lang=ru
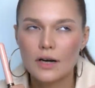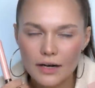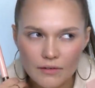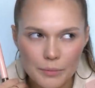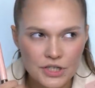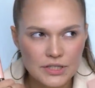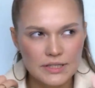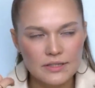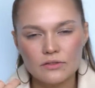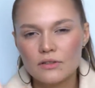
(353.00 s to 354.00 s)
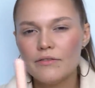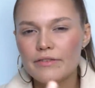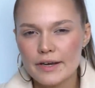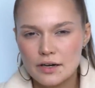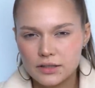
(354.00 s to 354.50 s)
Как вообще действовала
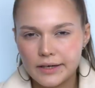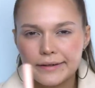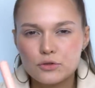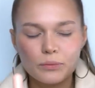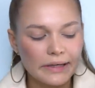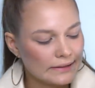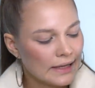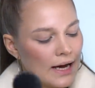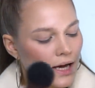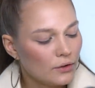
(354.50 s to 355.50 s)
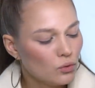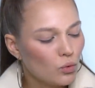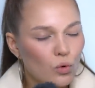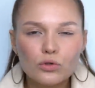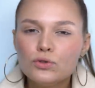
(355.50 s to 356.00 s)
Вера? Такая думает,
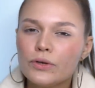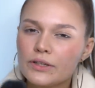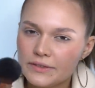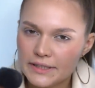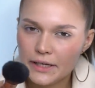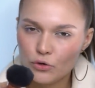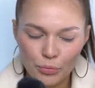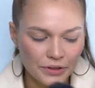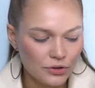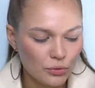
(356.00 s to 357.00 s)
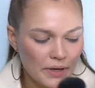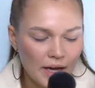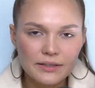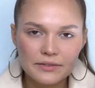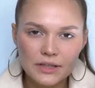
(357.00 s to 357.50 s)
ну, контуринг все любят,
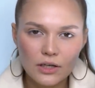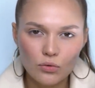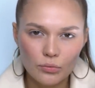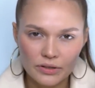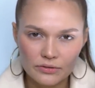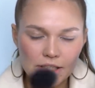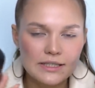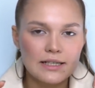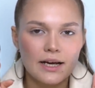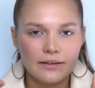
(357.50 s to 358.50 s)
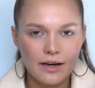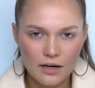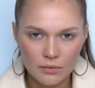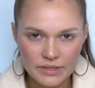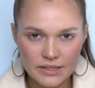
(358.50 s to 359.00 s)
румяна все любят, если она
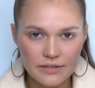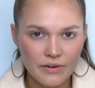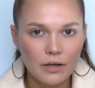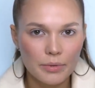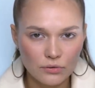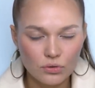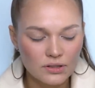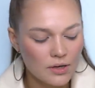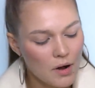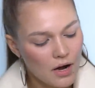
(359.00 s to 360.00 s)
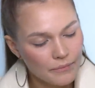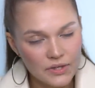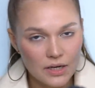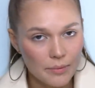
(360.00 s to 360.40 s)
как бы создавала продукт сама, не